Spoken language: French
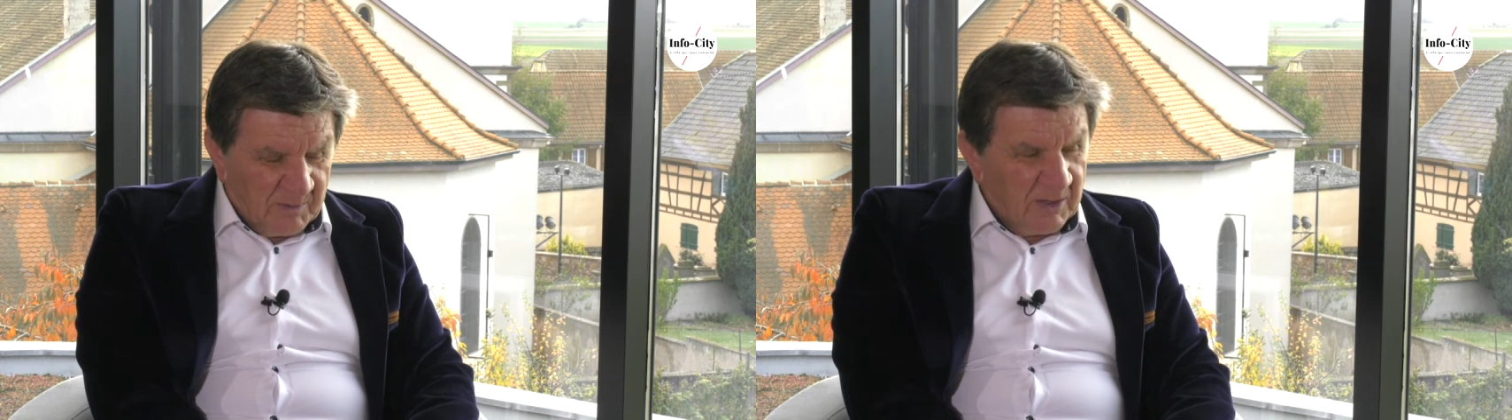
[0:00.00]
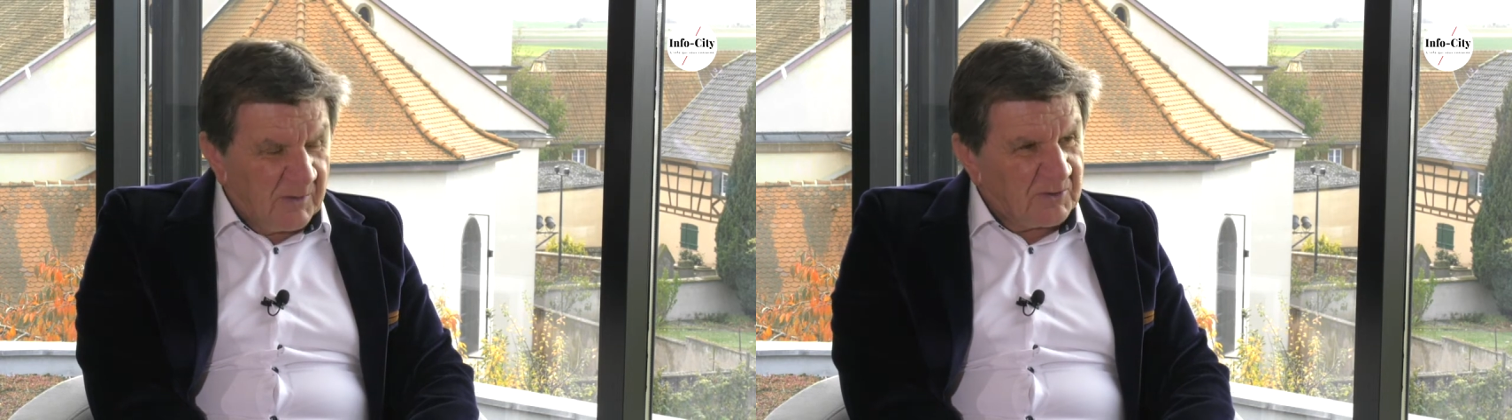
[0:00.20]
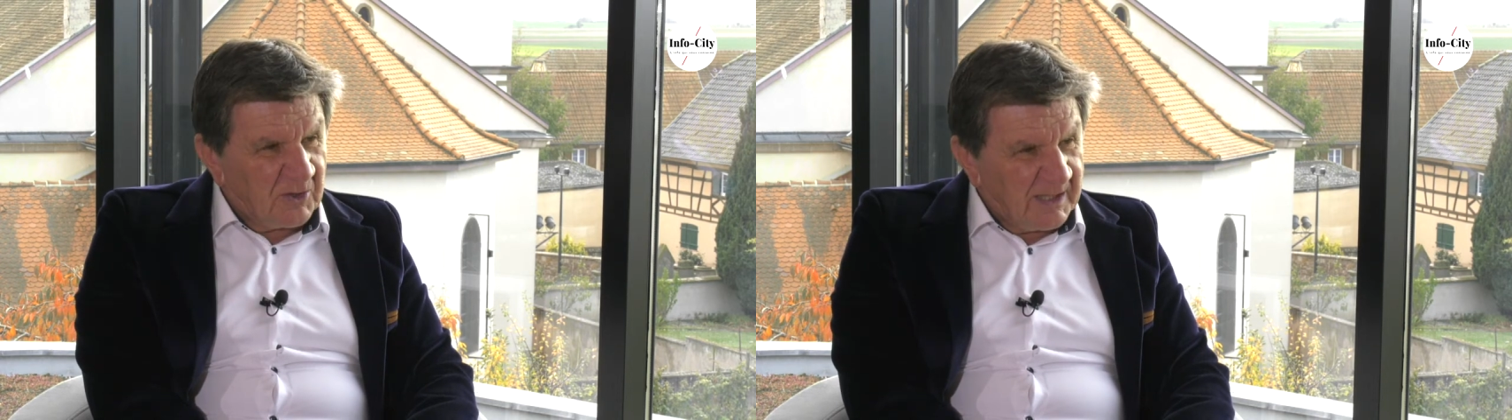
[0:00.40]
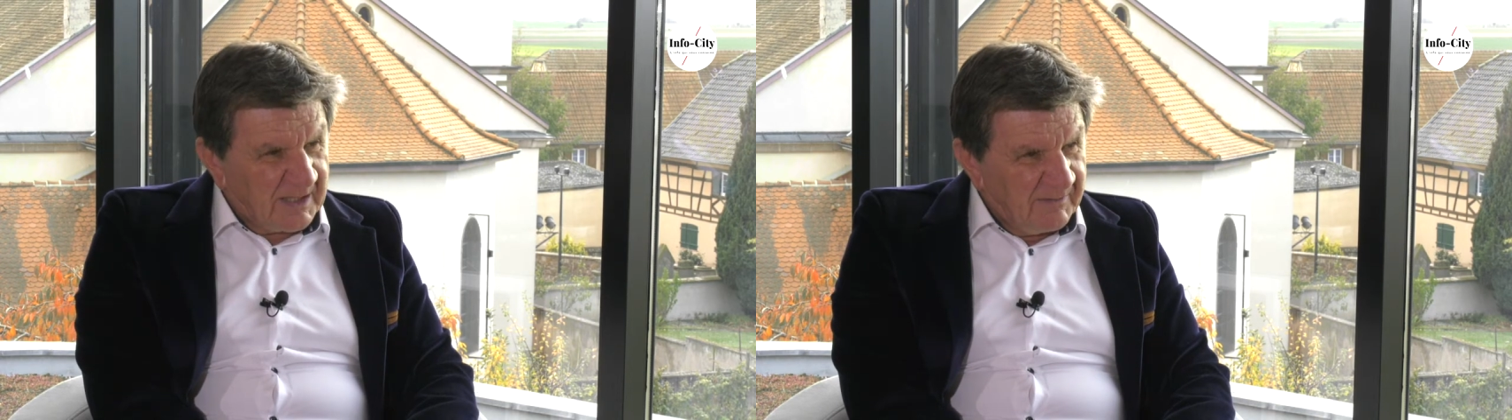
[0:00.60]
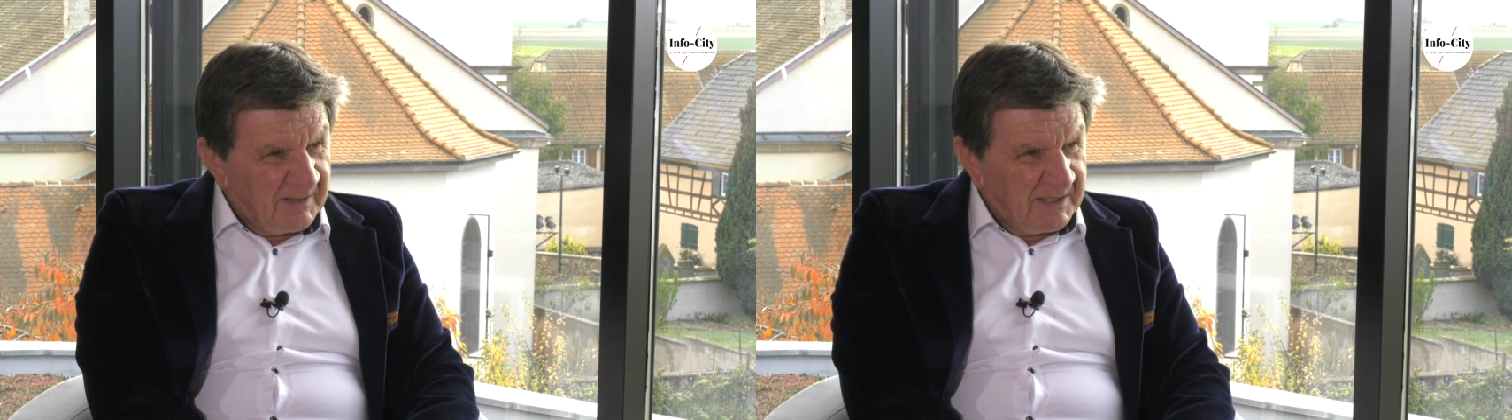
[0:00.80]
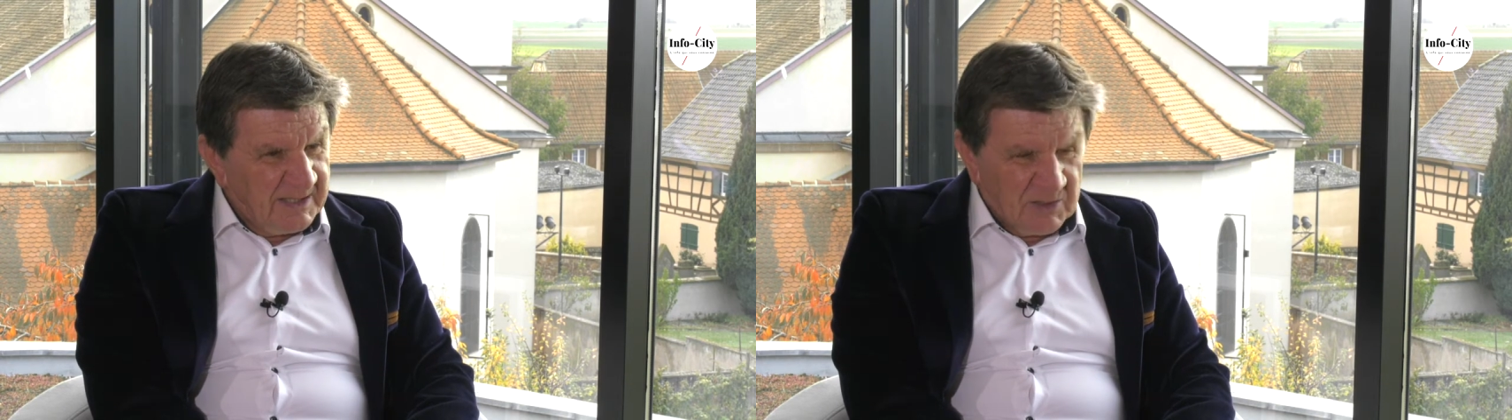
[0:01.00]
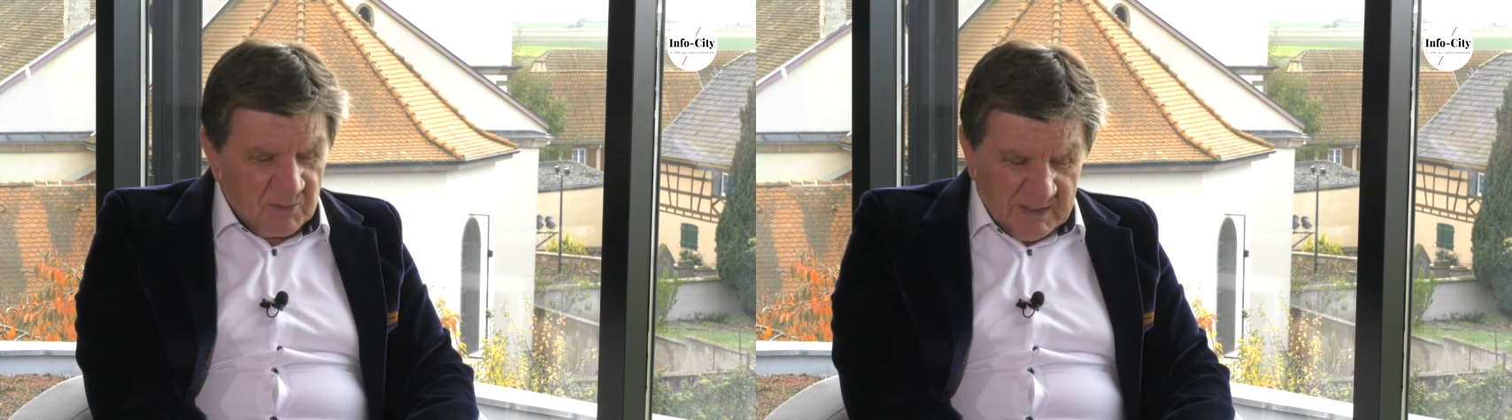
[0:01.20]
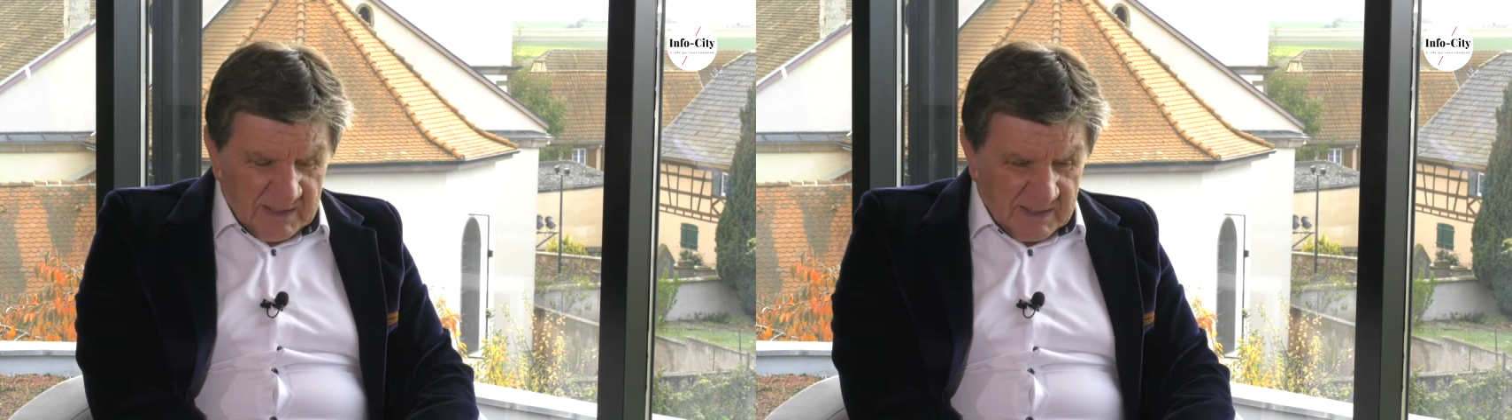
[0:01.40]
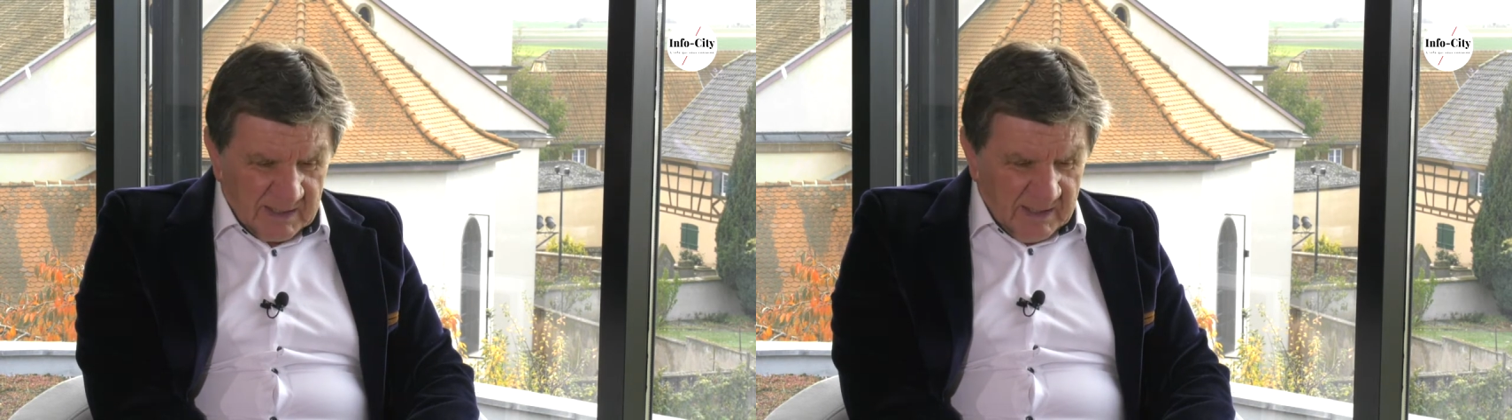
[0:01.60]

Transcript: 1998,